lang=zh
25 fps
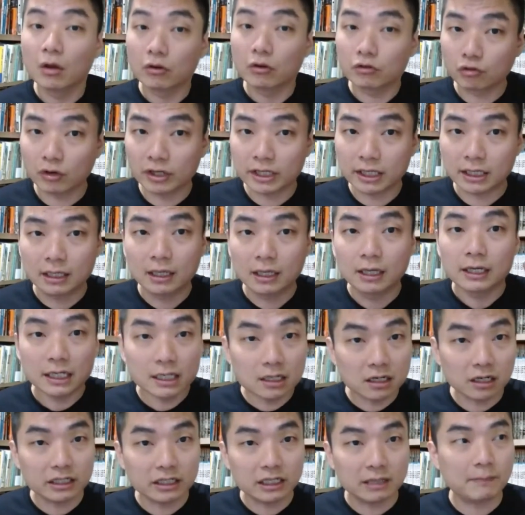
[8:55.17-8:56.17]
所以
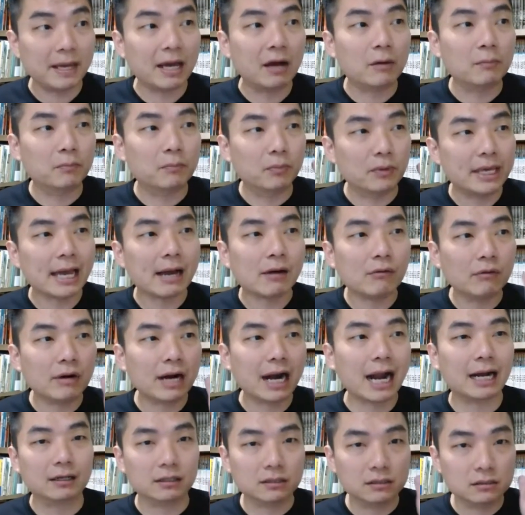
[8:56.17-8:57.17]
一人一票，不要
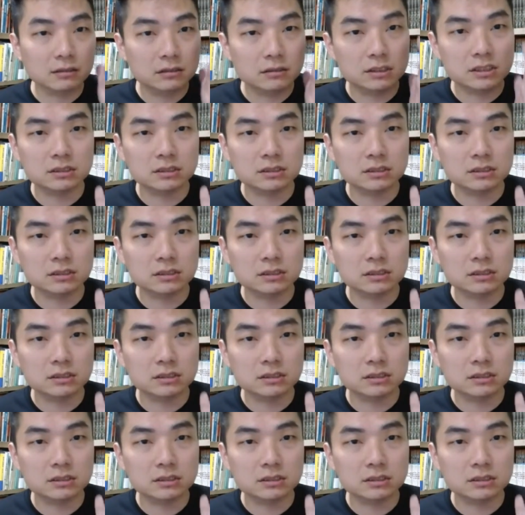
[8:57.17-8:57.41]
让